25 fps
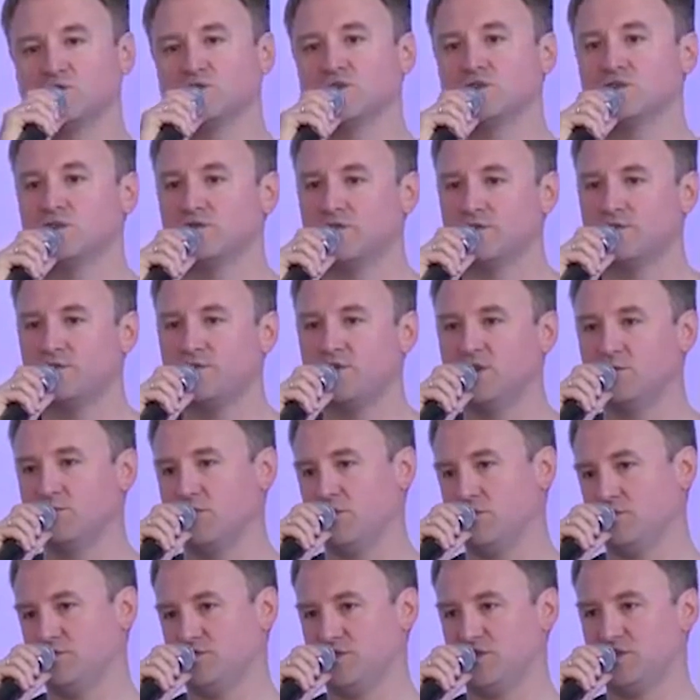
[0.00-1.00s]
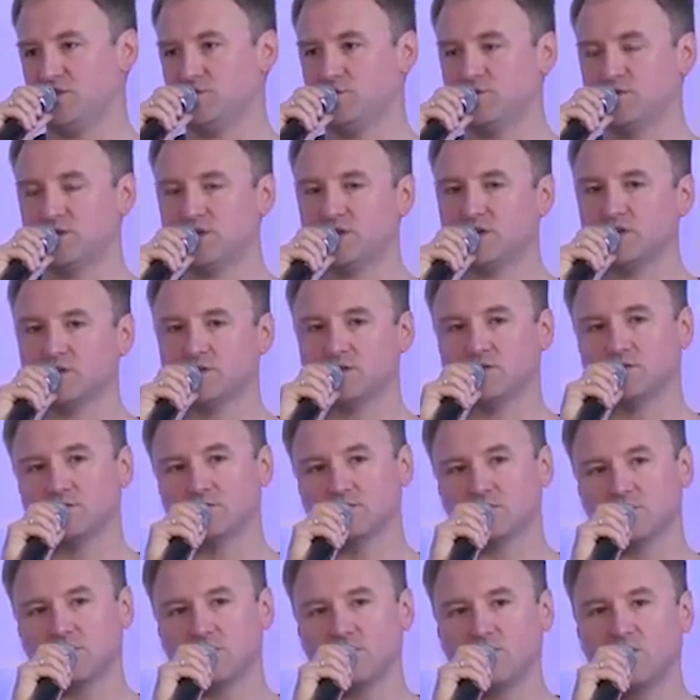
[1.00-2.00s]
lanczuje nowe filmy chociażby, tak,
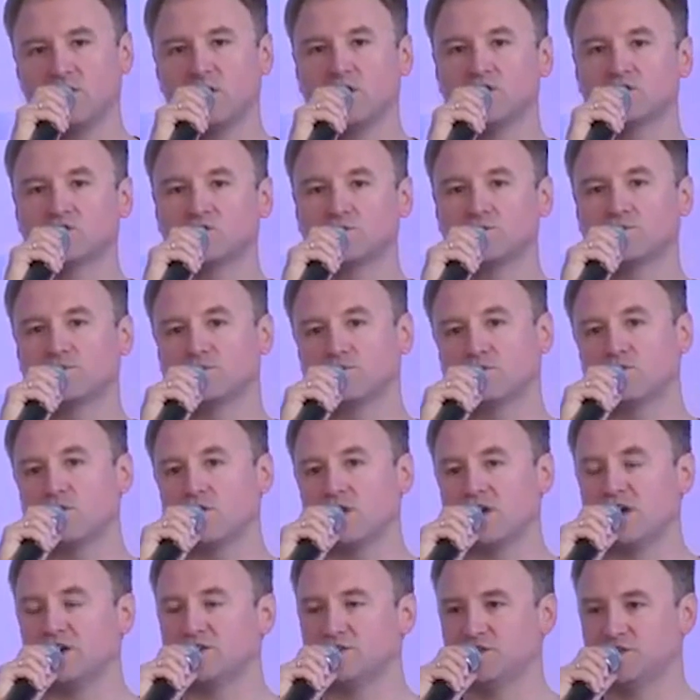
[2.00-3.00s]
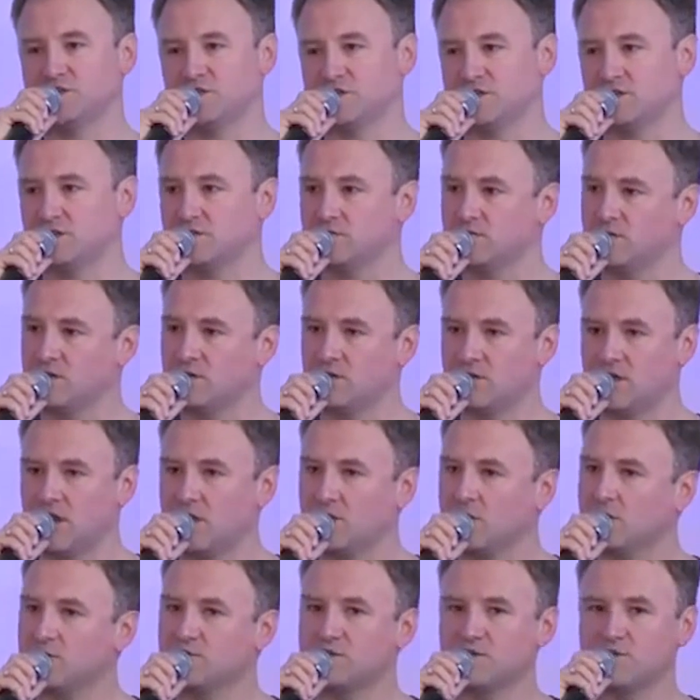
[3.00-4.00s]
to niewiele osób kojarzy, że
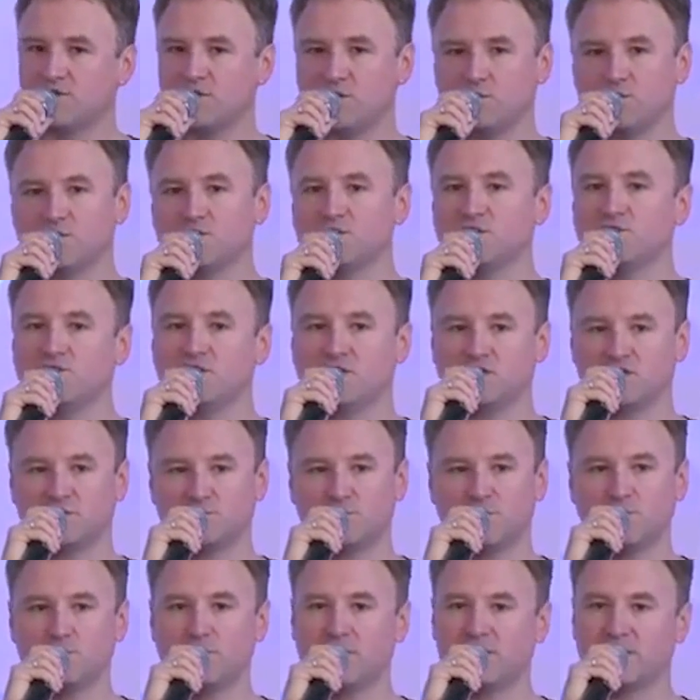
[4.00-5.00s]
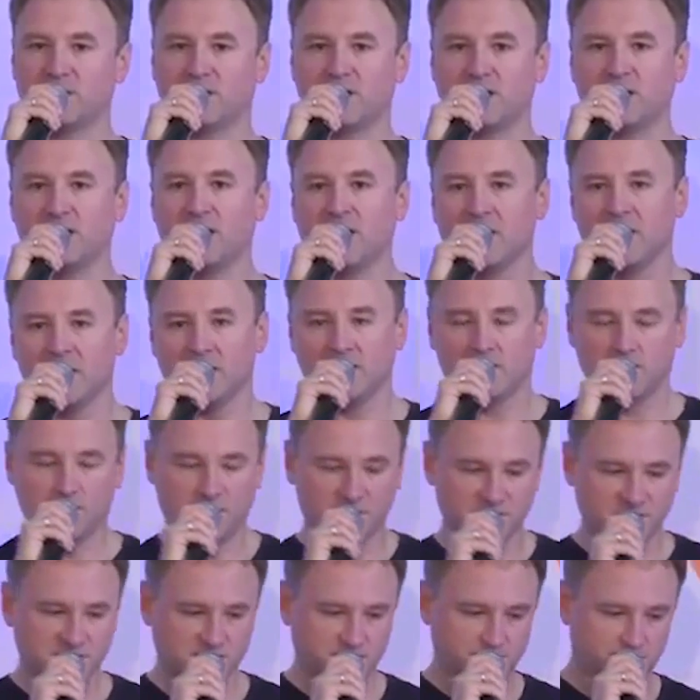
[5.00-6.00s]
najnowszy film Stevena Spielberga
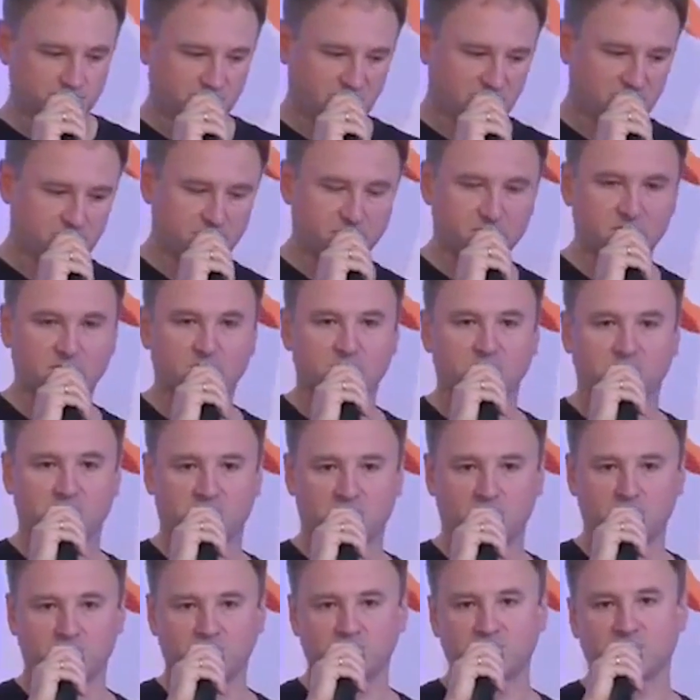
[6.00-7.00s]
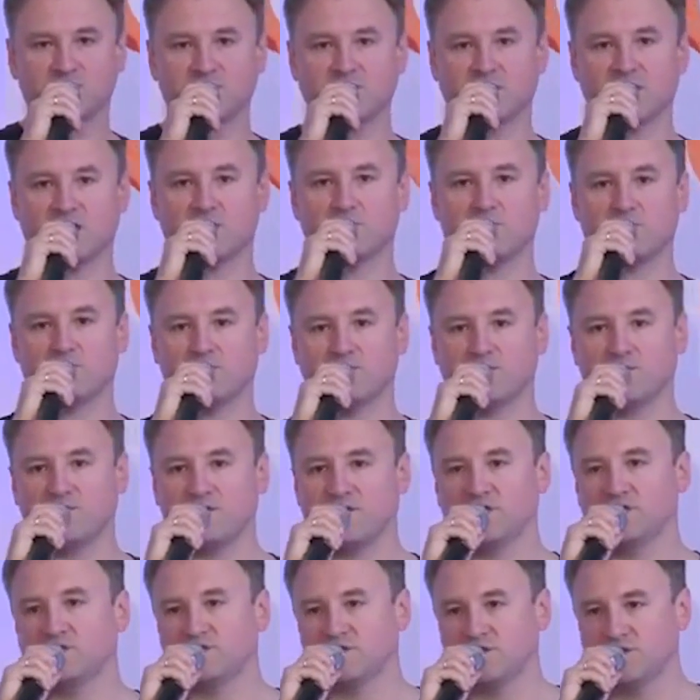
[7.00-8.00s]
będzie prawdopodobnie miał budżet reklamowy
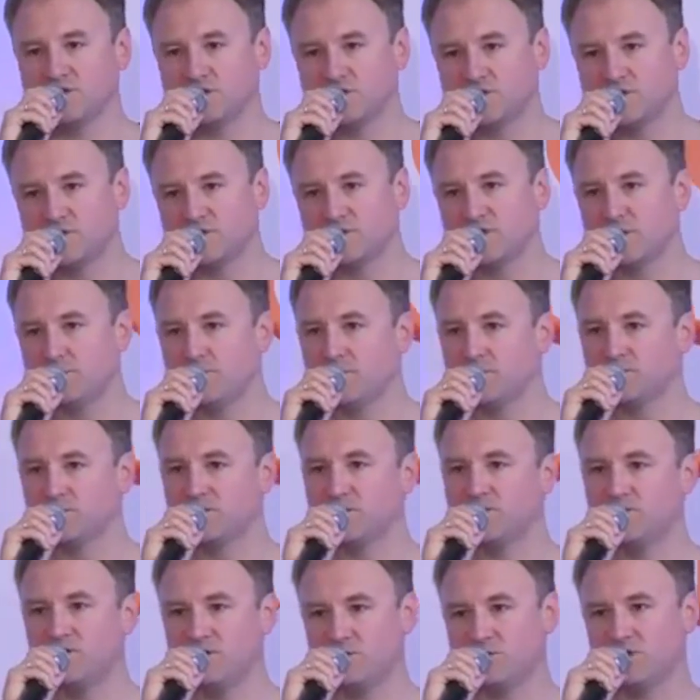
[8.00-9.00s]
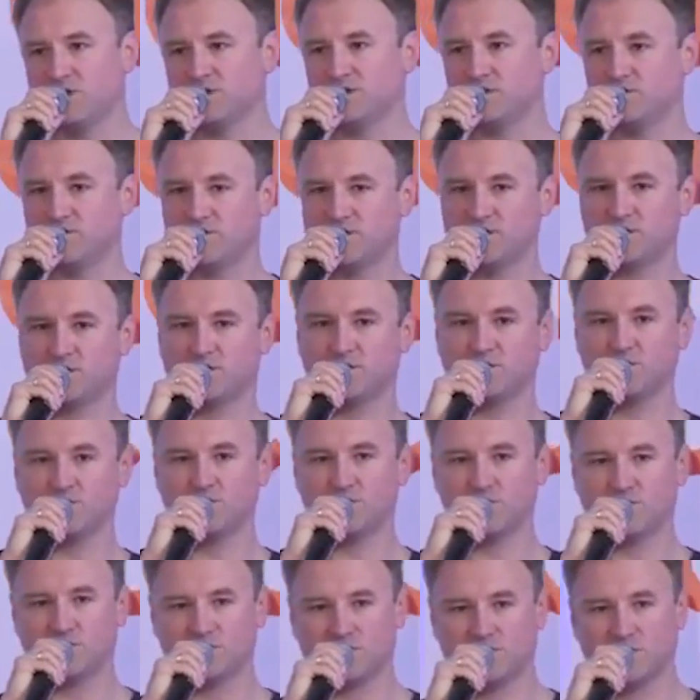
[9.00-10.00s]
większy niż wszystkie polskie firmy razem wzięte z
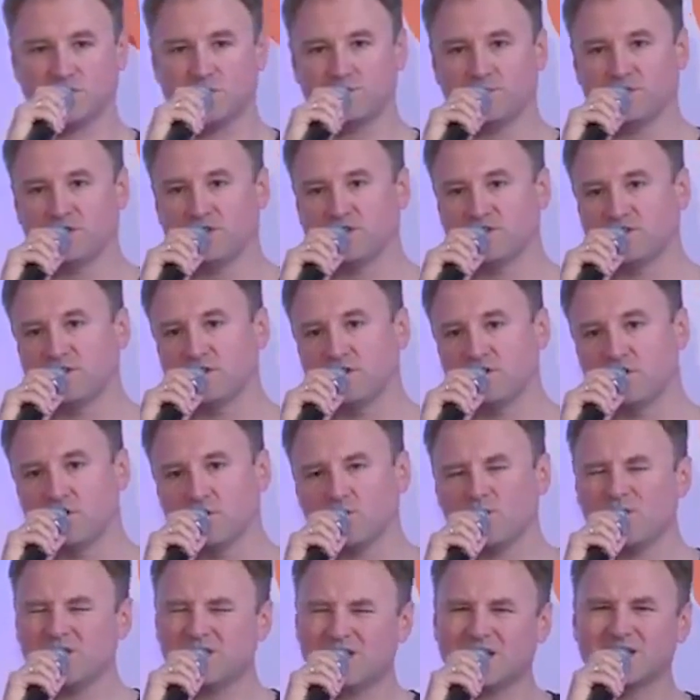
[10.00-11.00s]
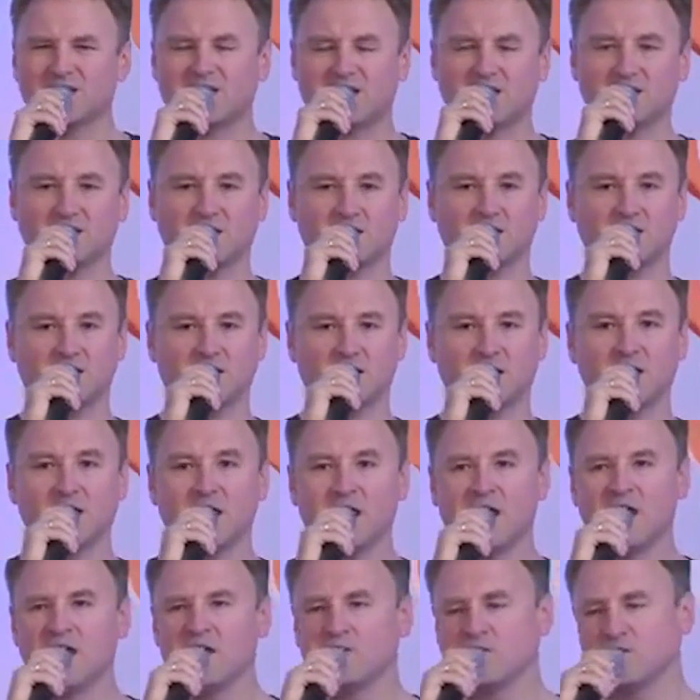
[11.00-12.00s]
2015 roku i tak dalej, i tak dalej.
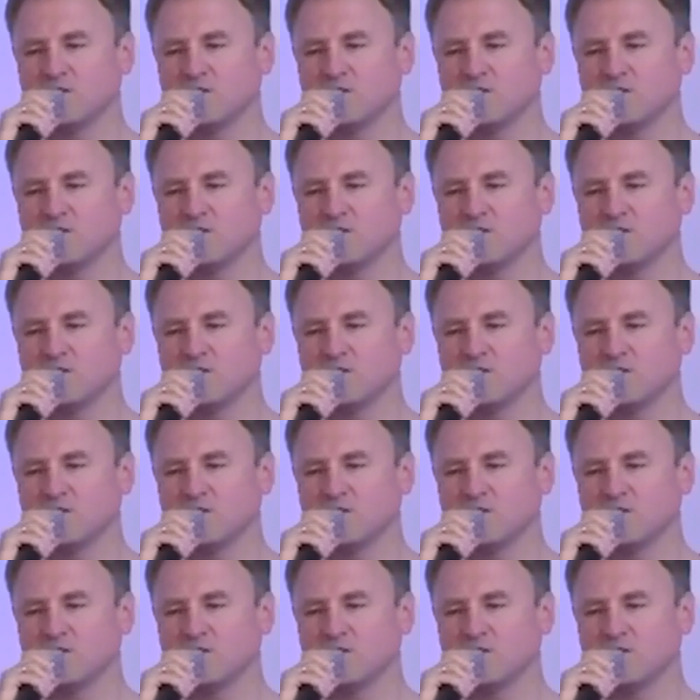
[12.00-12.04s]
